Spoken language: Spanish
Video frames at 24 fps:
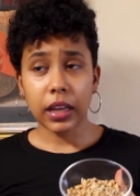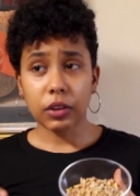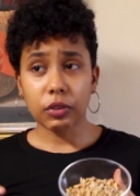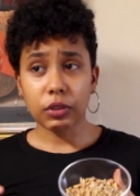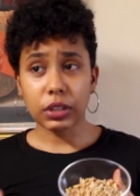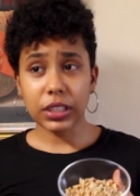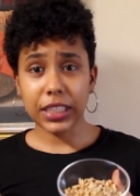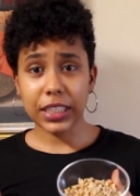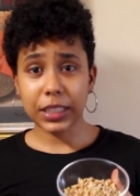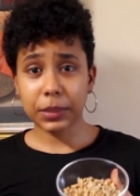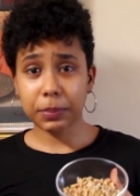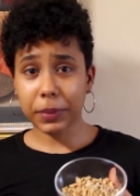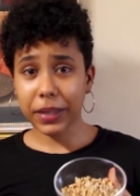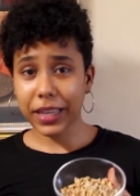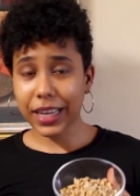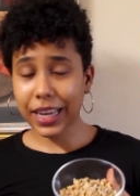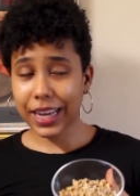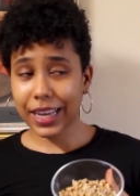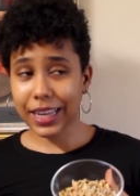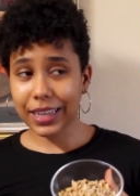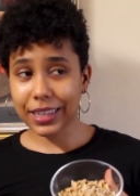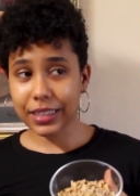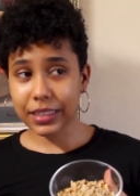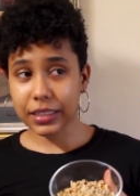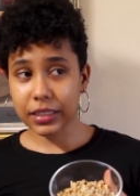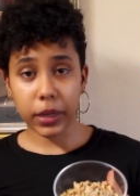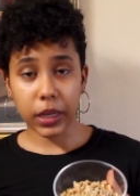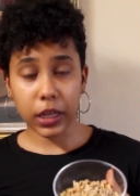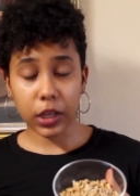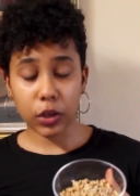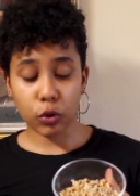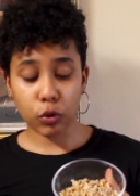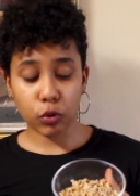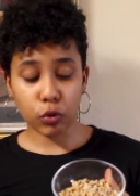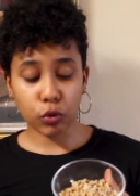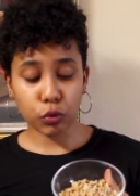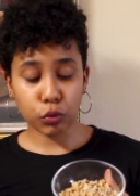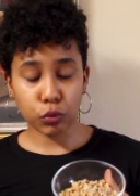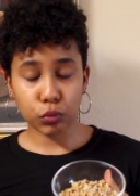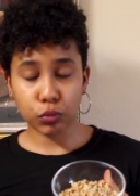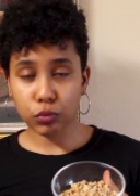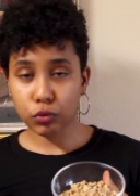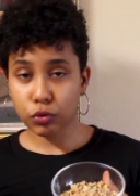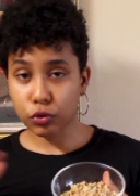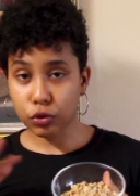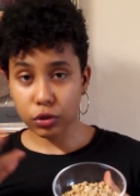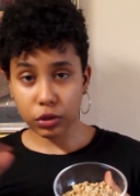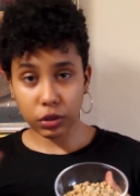nueces pecanas, pero
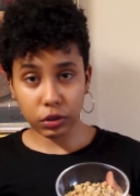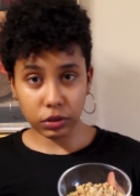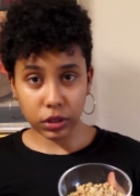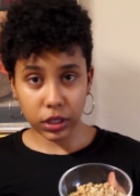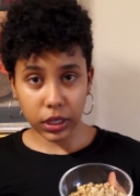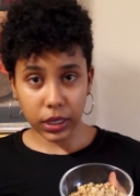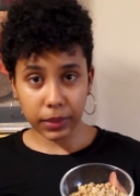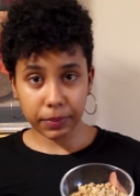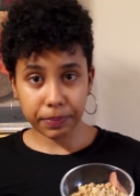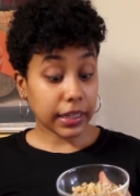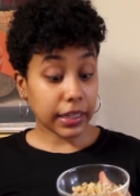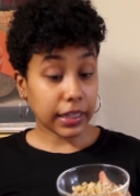yo no encontré.